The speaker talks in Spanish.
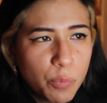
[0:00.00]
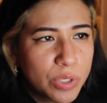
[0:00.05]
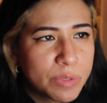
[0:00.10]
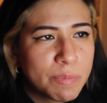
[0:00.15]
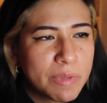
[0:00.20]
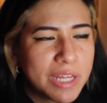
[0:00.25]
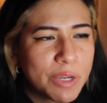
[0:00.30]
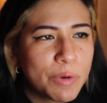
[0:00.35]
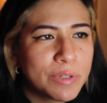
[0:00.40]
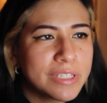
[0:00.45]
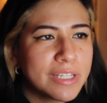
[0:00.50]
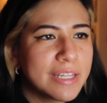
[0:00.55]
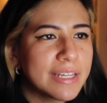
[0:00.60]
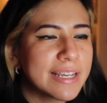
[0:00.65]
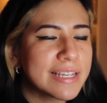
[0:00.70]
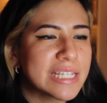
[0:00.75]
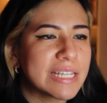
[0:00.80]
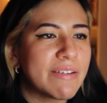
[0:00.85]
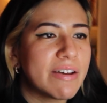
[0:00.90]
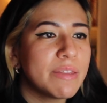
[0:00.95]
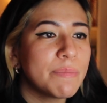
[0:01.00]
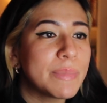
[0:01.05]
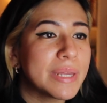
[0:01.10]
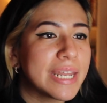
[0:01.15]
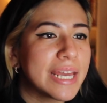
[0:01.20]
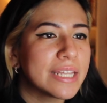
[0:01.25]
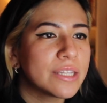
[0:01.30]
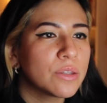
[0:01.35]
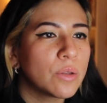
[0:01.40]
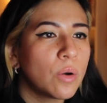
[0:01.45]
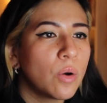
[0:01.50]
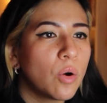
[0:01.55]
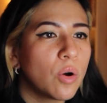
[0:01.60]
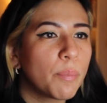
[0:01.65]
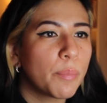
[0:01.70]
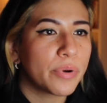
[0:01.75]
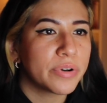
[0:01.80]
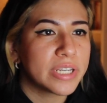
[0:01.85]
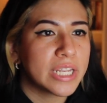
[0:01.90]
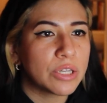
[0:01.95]
Pues me di cuenta de que estaba admirando
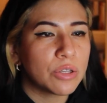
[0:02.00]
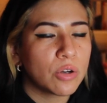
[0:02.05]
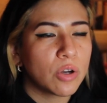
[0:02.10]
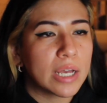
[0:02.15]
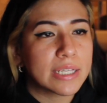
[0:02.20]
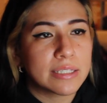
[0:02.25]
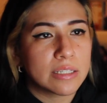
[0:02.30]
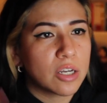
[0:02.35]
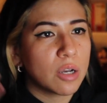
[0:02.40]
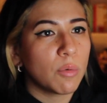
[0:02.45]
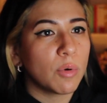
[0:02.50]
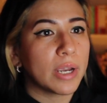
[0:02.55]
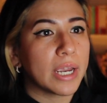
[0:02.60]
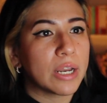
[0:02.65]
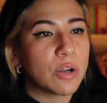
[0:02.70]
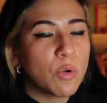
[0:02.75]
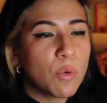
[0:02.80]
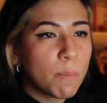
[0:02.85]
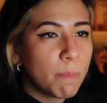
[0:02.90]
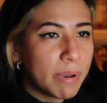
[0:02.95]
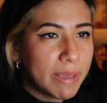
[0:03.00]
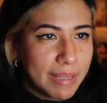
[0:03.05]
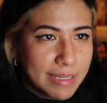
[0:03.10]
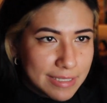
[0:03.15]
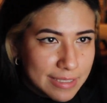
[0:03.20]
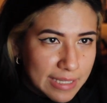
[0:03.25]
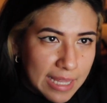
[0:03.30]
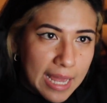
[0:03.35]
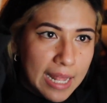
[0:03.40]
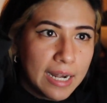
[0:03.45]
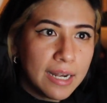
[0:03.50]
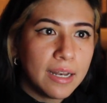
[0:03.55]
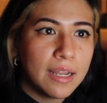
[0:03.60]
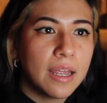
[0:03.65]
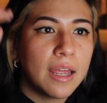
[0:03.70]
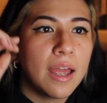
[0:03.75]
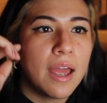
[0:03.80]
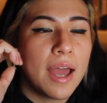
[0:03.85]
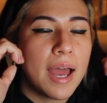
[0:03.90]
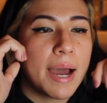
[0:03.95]
o poniendo así como que en un pedestal
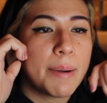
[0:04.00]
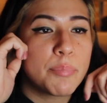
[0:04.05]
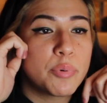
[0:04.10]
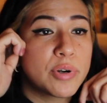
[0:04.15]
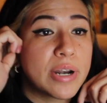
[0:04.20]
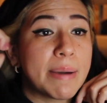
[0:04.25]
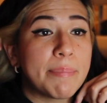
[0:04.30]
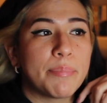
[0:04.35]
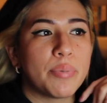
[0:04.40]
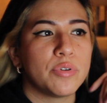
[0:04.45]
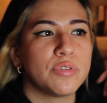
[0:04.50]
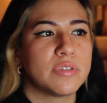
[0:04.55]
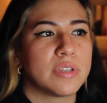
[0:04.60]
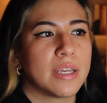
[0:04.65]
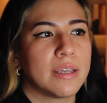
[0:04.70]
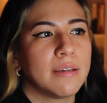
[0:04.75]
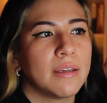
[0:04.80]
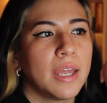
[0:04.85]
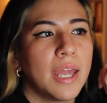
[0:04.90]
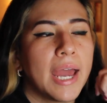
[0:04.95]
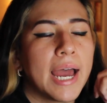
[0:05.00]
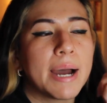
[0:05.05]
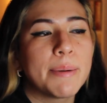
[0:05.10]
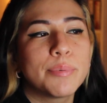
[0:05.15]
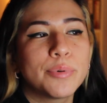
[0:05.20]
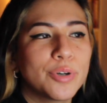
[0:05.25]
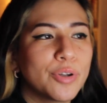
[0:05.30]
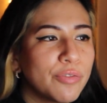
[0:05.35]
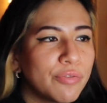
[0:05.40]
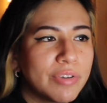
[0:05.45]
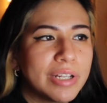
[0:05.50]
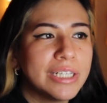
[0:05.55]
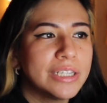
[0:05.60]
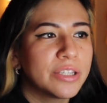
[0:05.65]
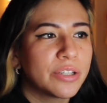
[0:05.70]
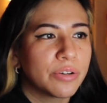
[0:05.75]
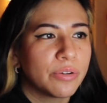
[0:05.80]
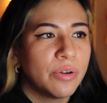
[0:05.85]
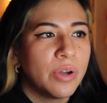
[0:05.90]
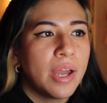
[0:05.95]
a pura pose, a puro
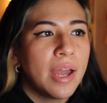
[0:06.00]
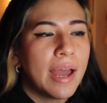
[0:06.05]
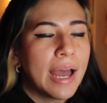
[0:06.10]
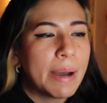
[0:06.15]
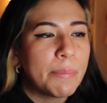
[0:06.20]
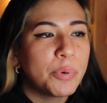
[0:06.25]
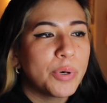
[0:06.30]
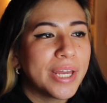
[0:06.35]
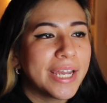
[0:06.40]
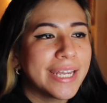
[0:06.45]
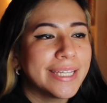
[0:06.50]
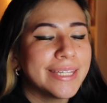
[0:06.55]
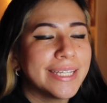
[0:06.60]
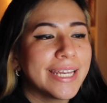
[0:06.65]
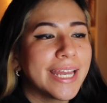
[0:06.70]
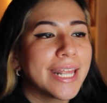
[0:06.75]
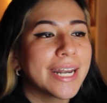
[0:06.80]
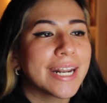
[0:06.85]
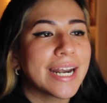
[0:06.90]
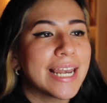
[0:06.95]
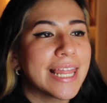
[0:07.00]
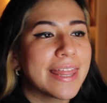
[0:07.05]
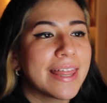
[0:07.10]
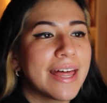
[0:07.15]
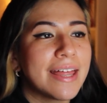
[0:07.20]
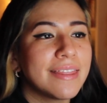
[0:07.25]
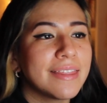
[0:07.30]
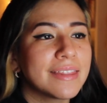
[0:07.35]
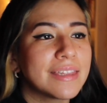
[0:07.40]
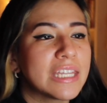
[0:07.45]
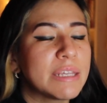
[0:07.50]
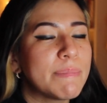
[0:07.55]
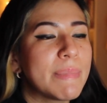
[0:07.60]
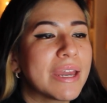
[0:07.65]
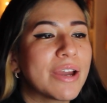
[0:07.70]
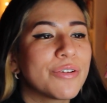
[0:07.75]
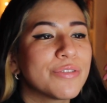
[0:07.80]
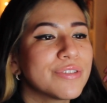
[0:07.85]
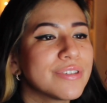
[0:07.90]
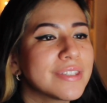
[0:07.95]
filtro, a pura gente que en realidad ni
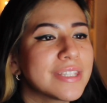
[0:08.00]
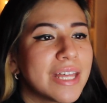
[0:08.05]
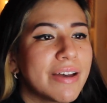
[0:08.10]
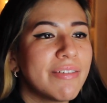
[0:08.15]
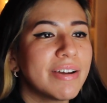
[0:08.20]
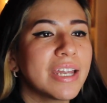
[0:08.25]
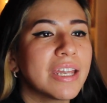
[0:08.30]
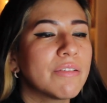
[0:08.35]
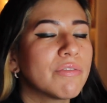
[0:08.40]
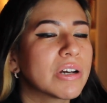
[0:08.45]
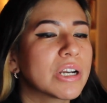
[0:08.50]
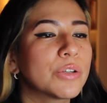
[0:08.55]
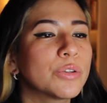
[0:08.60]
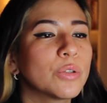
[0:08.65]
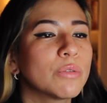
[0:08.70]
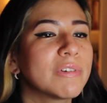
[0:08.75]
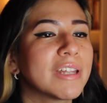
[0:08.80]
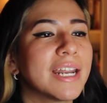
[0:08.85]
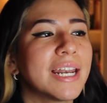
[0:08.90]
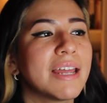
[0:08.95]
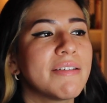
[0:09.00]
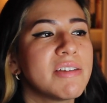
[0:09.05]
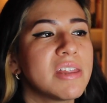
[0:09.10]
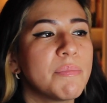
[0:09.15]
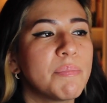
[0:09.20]
me constaba que fuera o tuviera la